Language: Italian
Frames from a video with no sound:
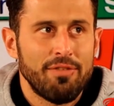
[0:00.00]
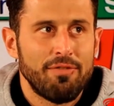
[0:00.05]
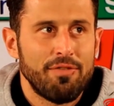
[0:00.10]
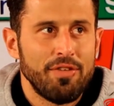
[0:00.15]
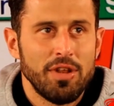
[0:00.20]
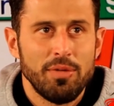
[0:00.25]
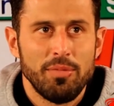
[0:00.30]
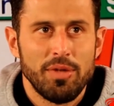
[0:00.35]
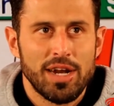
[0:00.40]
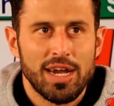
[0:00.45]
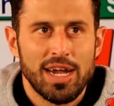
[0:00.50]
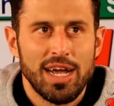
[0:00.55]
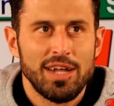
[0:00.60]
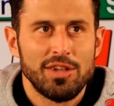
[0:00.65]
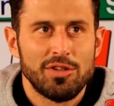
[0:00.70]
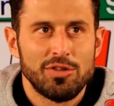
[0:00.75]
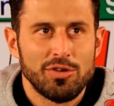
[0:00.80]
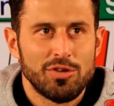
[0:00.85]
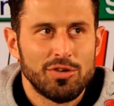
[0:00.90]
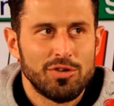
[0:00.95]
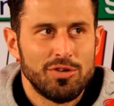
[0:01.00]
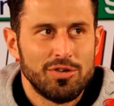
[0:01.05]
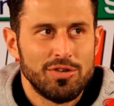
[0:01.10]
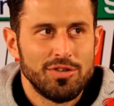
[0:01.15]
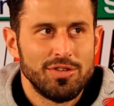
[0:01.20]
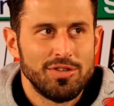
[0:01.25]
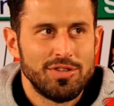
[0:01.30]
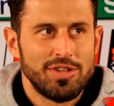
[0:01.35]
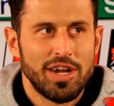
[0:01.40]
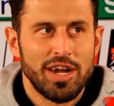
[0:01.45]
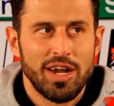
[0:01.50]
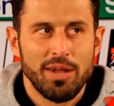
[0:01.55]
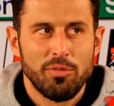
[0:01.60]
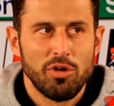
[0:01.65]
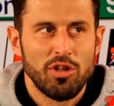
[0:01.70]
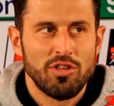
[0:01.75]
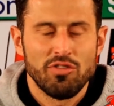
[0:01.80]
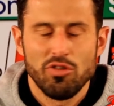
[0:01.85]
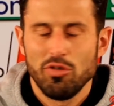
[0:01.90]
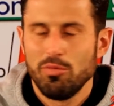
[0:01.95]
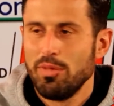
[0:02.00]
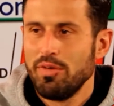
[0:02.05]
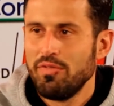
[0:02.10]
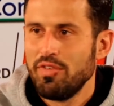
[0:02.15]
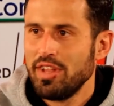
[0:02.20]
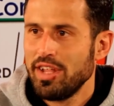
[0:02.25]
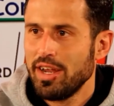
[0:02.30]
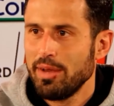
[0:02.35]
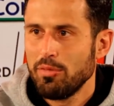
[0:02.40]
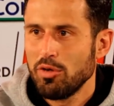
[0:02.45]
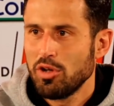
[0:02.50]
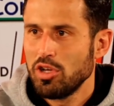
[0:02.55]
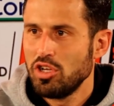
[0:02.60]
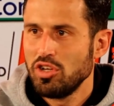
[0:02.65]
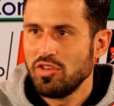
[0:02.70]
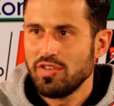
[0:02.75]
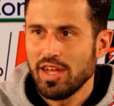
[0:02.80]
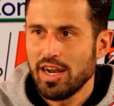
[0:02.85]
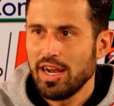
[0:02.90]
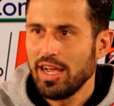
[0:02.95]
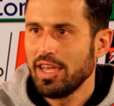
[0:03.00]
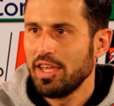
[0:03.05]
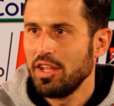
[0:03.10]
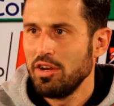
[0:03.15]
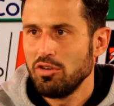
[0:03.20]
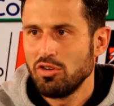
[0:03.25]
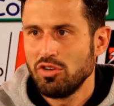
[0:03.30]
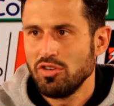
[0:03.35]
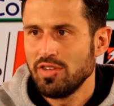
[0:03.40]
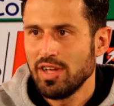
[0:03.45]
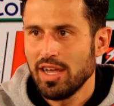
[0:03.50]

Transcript: A fine mercato eh, tireremo le somme e vedremo chi ci sarà e chi non ci